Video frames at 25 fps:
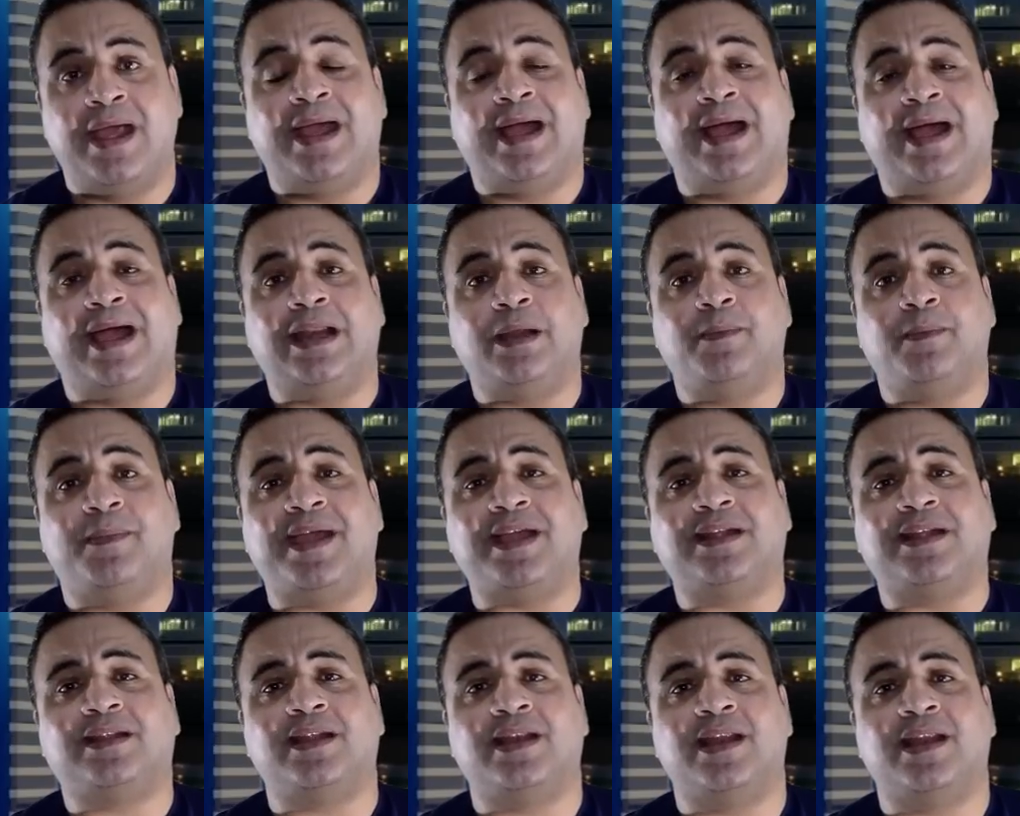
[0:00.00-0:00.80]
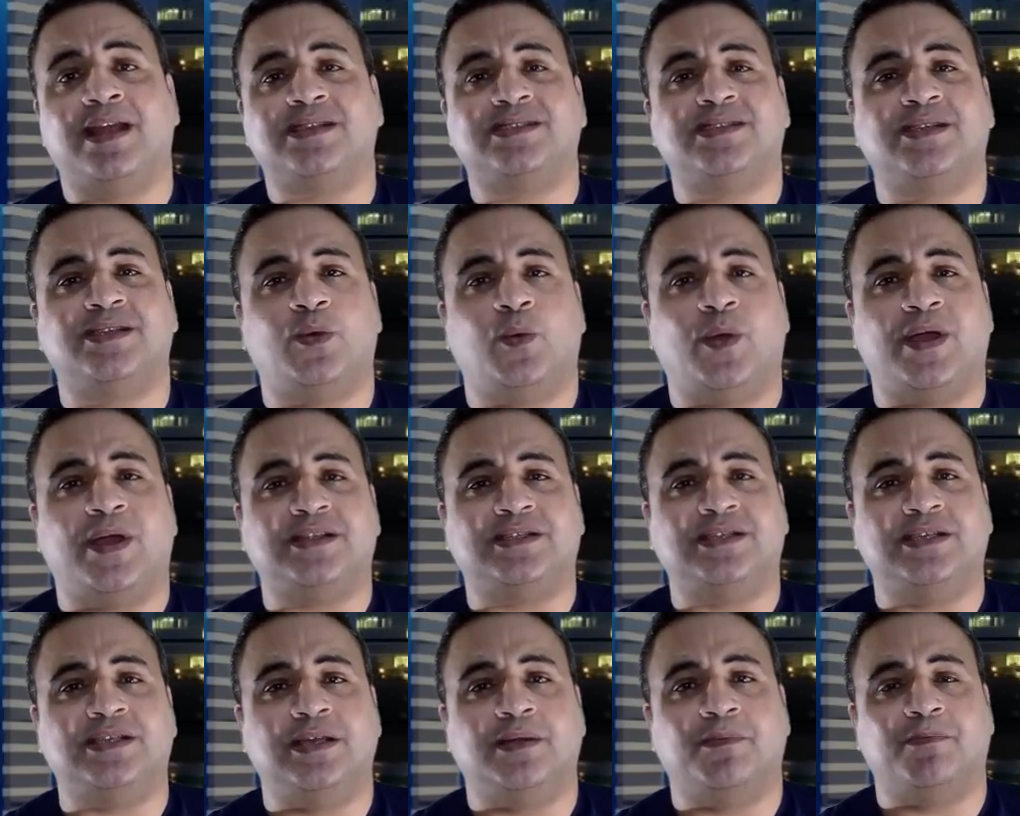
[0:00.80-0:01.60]
غالبية الناس
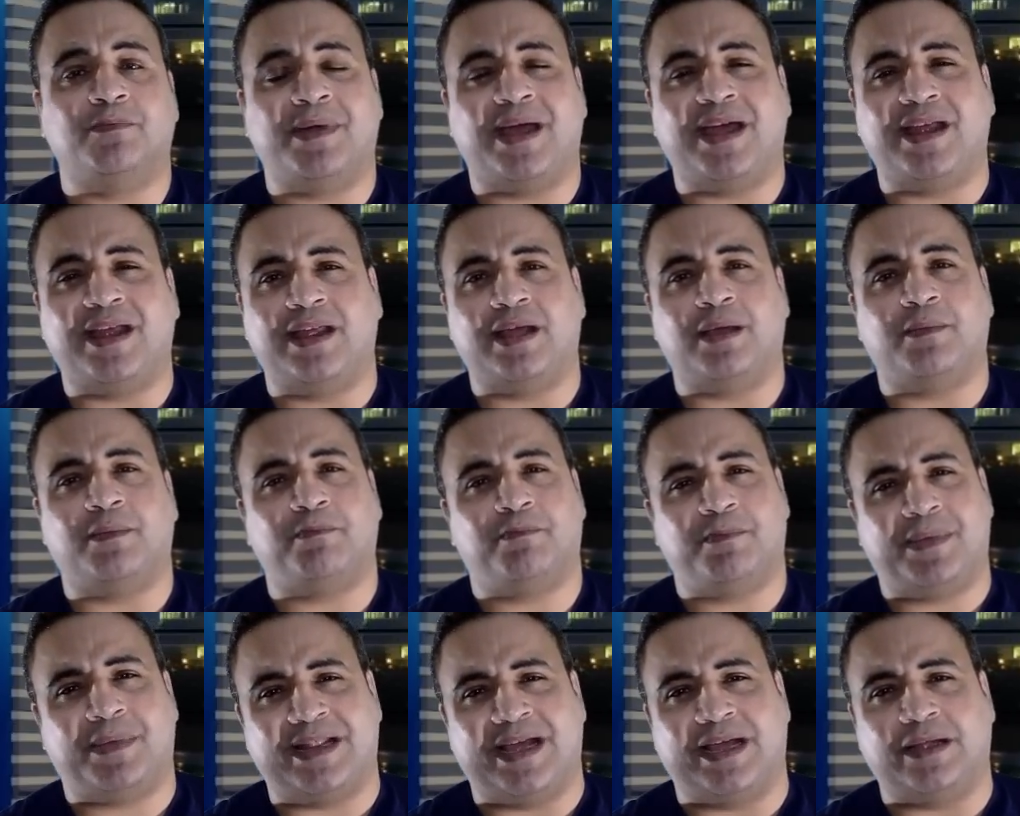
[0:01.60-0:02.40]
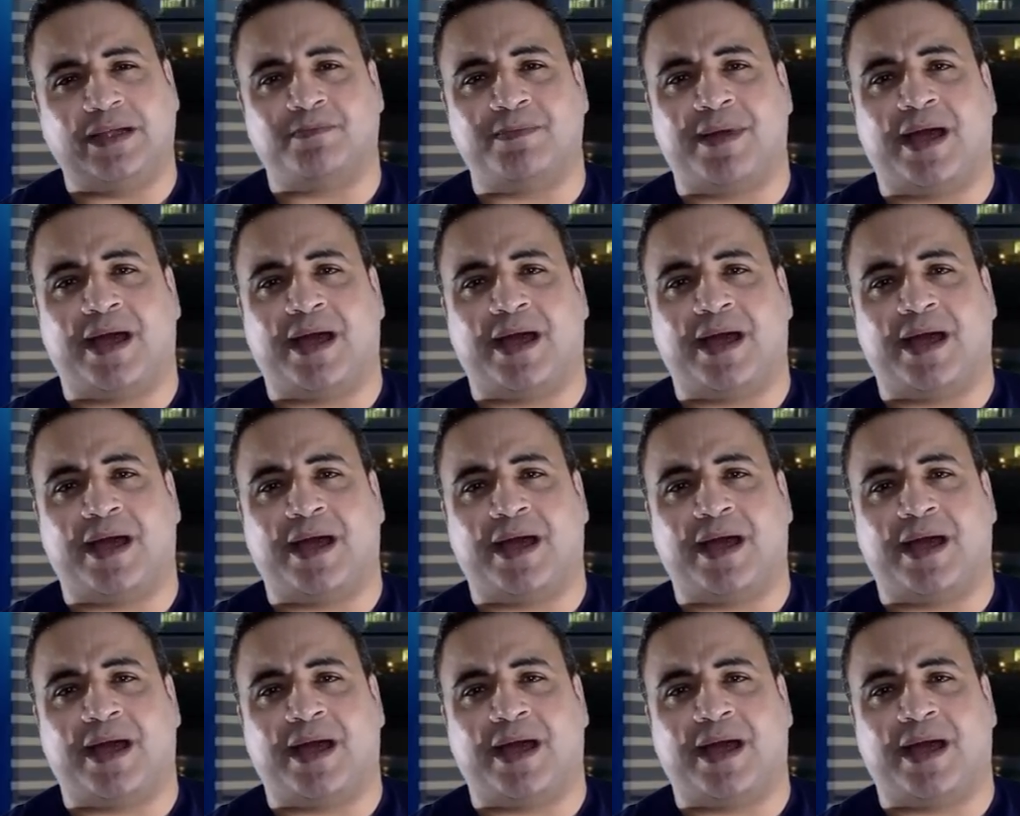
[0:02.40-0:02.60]
دلوقتي بدأت